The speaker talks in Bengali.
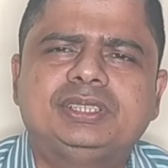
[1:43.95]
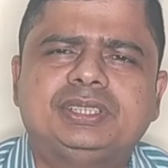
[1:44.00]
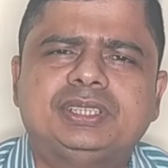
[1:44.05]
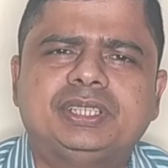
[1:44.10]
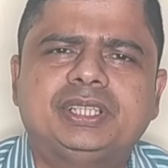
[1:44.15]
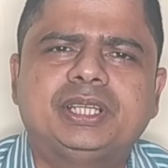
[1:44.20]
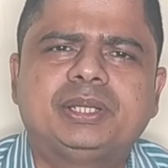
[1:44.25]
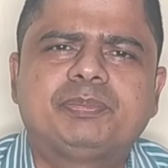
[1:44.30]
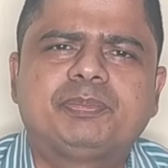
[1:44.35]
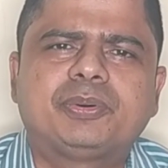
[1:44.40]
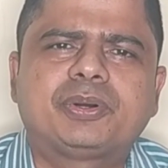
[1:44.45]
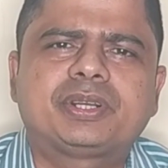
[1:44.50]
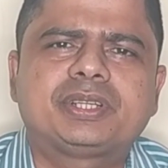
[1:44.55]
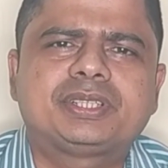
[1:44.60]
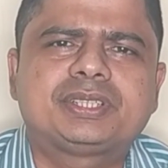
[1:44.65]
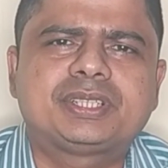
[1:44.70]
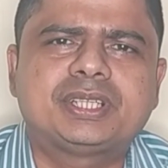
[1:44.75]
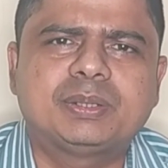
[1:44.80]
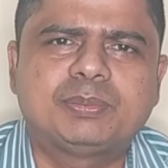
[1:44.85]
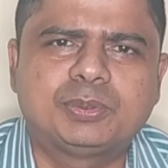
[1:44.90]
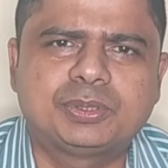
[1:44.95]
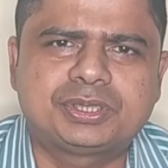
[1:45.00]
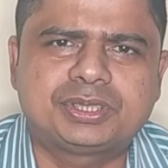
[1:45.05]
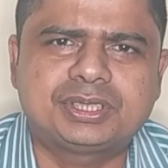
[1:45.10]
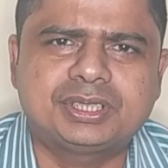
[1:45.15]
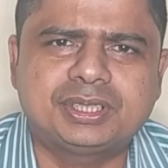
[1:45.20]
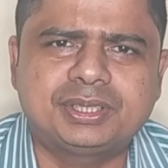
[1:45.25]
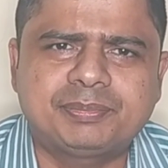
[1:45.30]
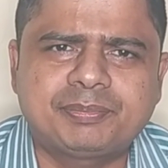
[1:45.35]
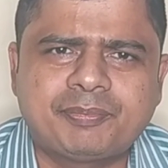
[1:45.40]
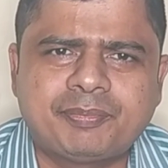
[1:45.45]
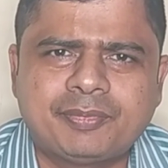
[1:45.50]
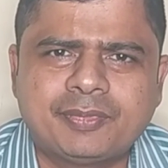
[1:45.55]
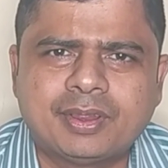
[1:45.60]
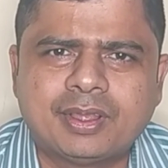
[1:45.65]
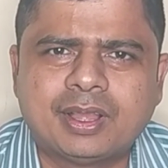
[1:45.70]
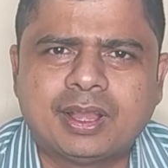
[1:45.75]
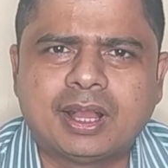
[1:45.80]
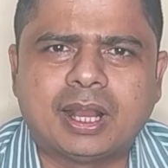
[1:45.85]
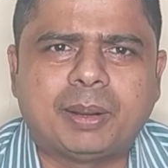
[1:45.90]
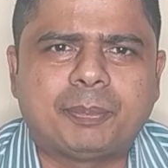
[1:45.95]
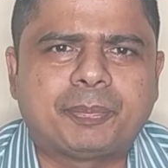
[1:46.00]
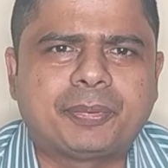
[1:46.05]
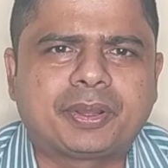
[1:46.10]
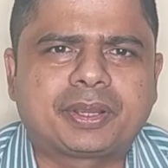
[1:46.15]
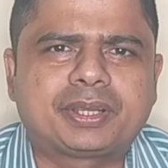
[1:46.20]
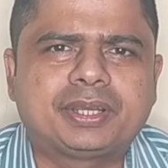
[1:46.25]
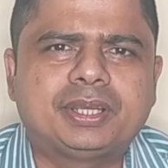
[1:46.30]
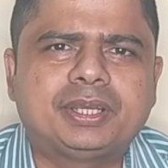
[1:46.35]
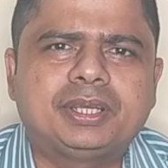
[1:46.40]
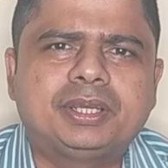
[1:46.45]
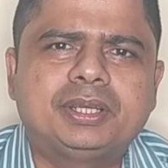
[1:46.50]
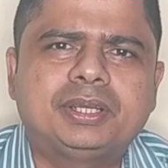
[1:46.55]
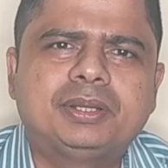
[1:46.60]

যে এরপরের স্টেপ হচ্ছে আপনাকে